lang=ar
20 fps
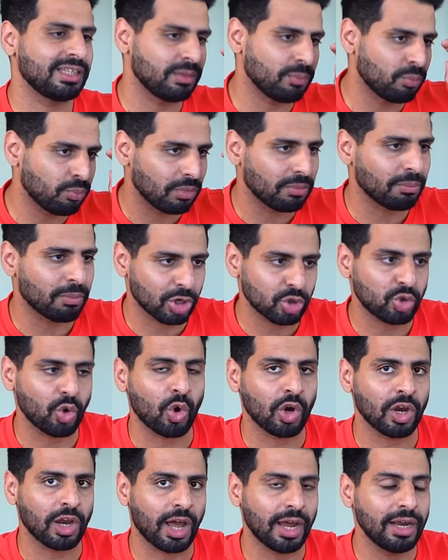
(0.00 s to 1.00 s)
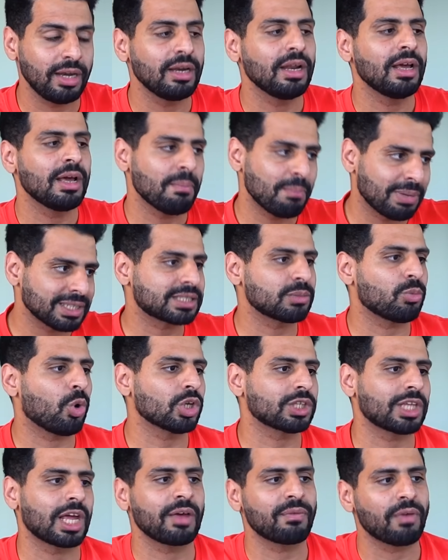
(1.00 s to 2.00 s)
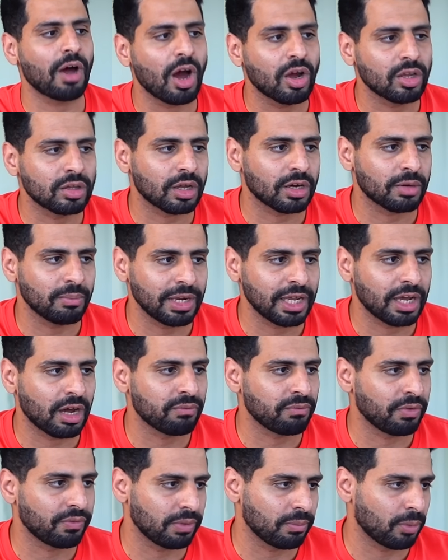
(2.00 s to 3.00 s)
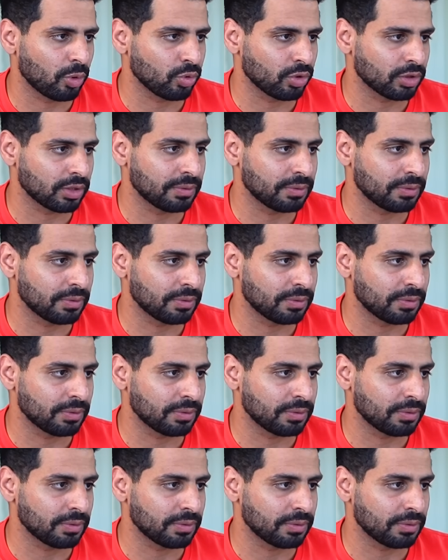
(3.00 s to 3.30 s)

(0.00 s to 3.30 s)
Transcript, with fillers: دي برضو اونلاين بس محترفه اكتر من كانفا في الموضوع